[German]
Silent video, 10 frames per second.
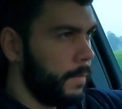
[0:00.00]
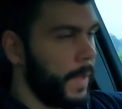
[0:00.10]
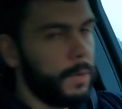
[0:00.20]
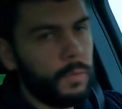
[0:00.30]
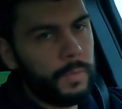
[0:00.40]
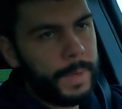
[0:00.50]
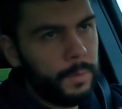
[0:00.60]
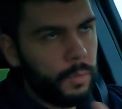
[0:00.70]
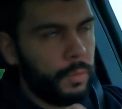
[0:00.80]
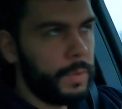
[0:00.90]
Wenn du, wenn
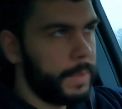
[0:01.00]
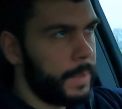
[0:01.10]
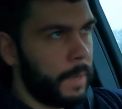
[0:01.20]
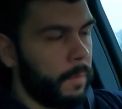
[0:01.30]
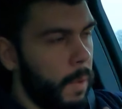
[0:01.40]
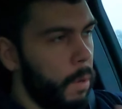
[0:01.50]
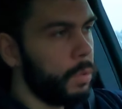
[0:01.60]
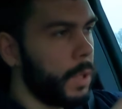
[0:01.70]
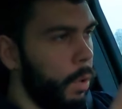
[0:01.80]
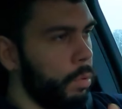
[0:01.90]
du, sagen wir mal,
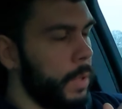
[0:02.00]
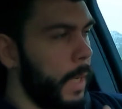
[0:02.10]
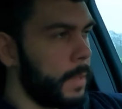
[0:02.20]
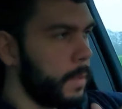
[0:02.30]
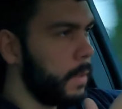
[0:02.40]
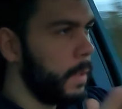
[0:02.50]
unter 100,